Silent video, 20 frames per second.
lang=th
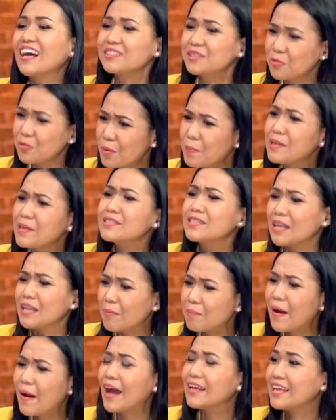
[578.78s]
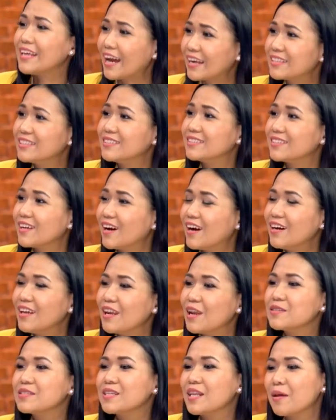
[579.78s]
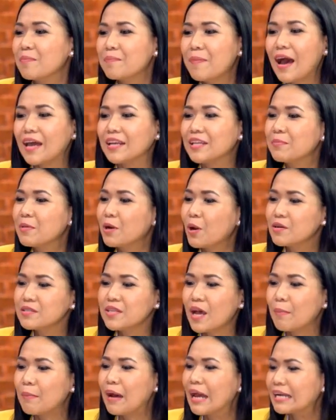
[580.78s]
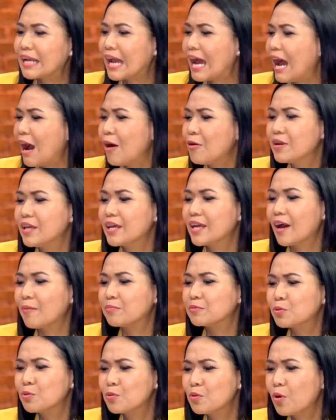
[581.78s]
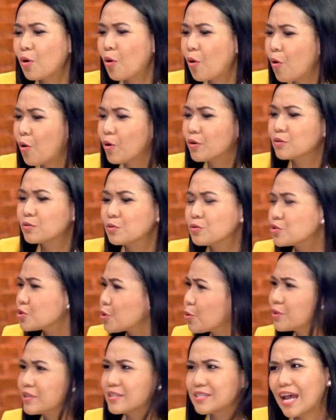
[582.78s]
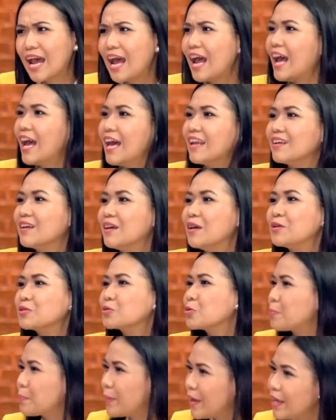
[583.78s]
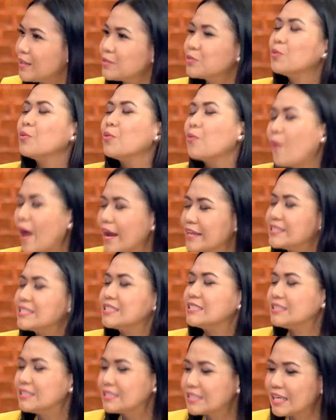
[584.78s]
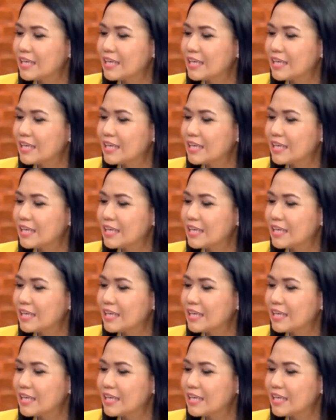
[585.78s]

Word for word: หนังถือว่าเป็นศิลปะอย่างหนึ่งเนาะแล้วศิลปะนี่มันก็สามารถเข้าได้กับทุกคนทุกชนชาติทุกเพศทุกวัยจ